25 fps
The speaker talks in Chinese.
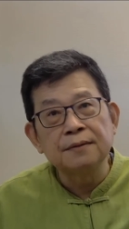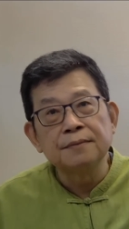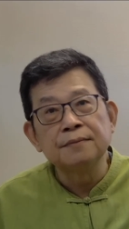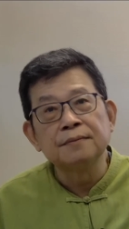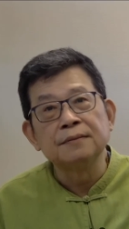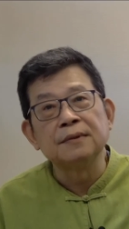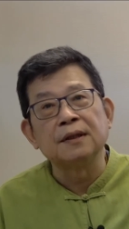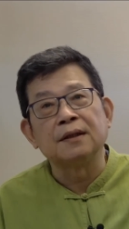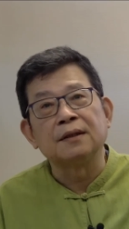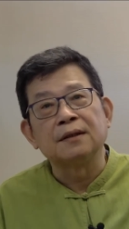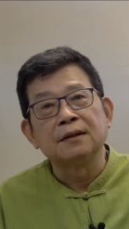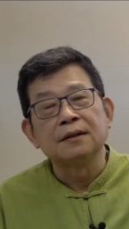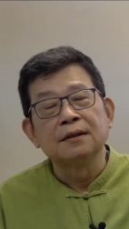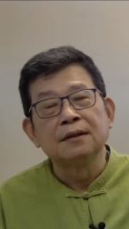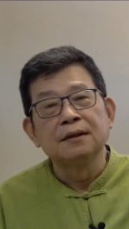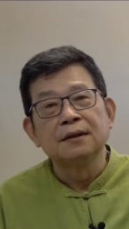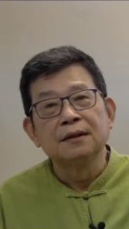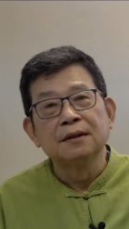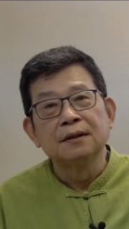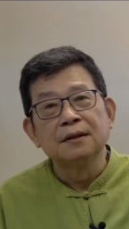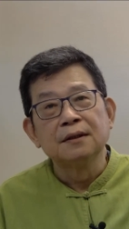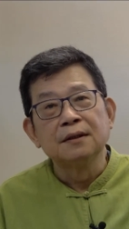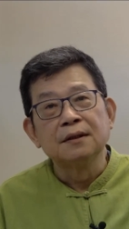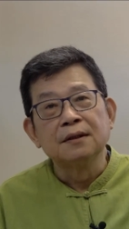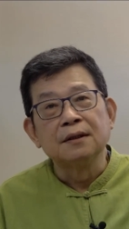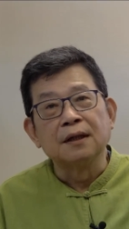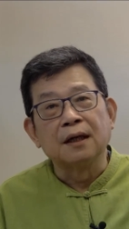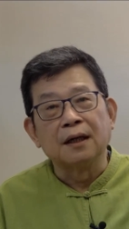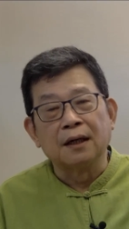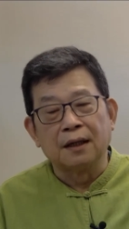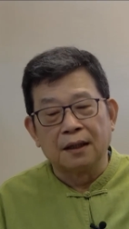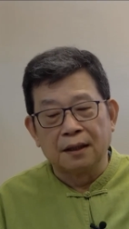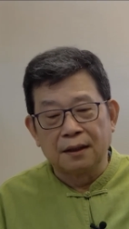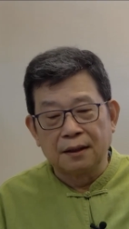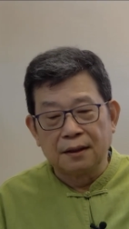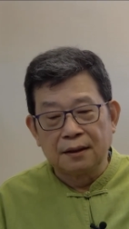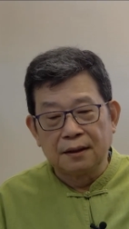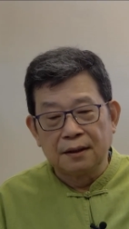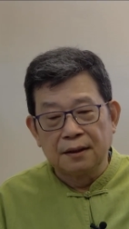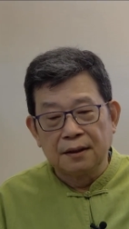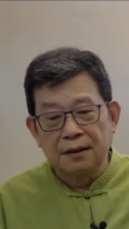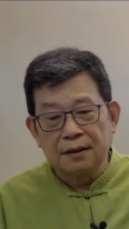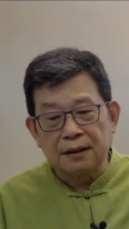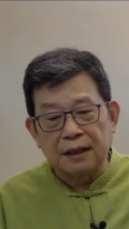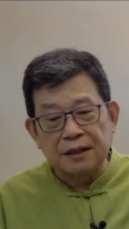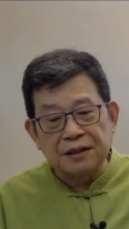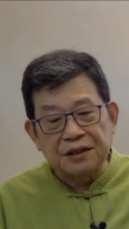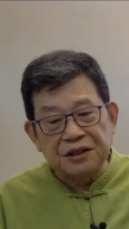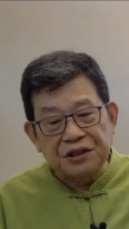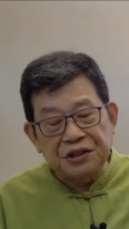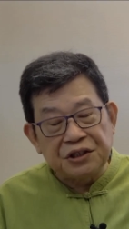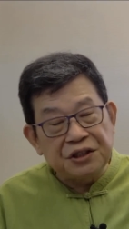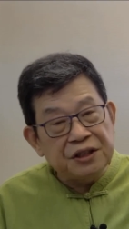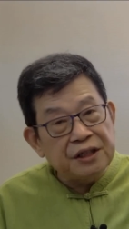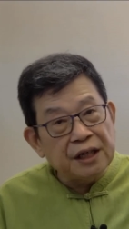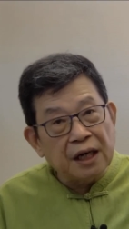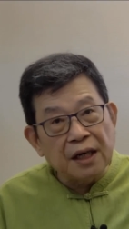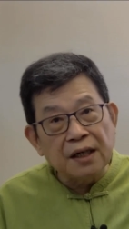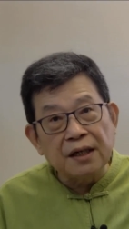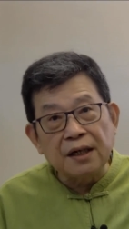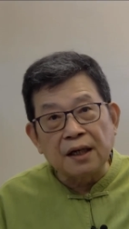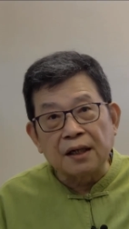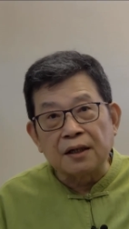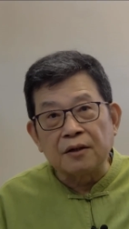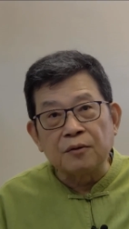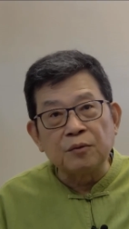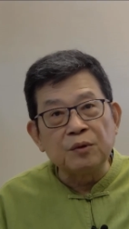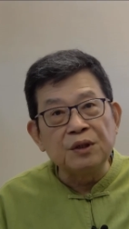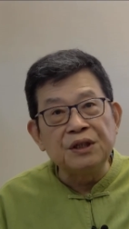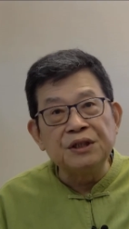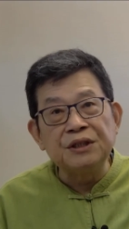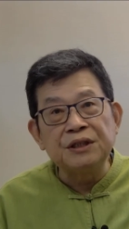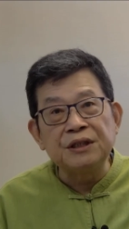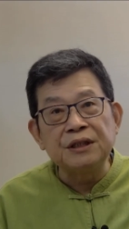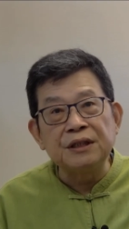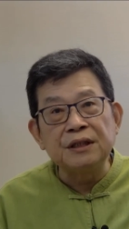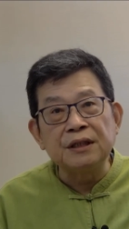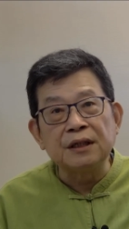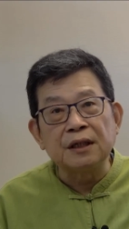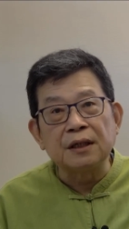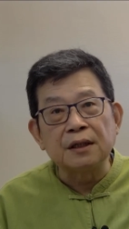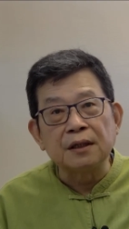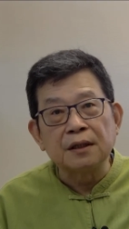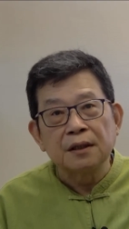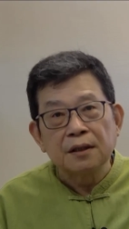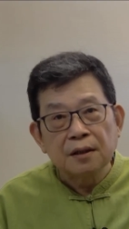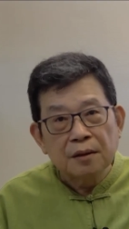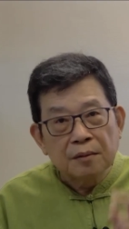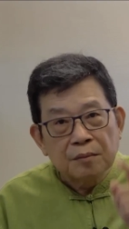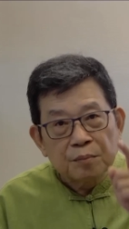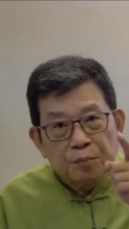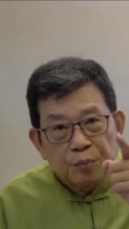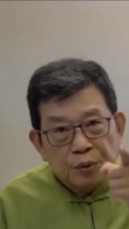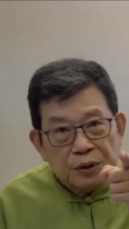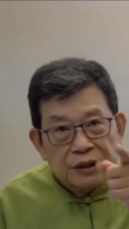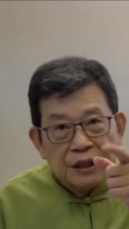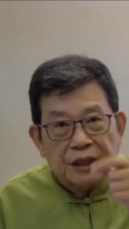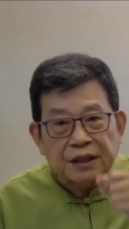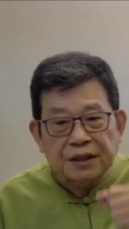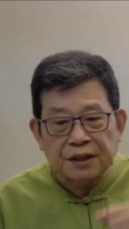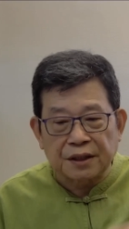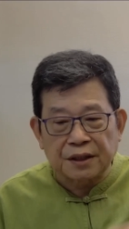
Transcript: 嗯，啊，但是香港的危机啊，不在这儿。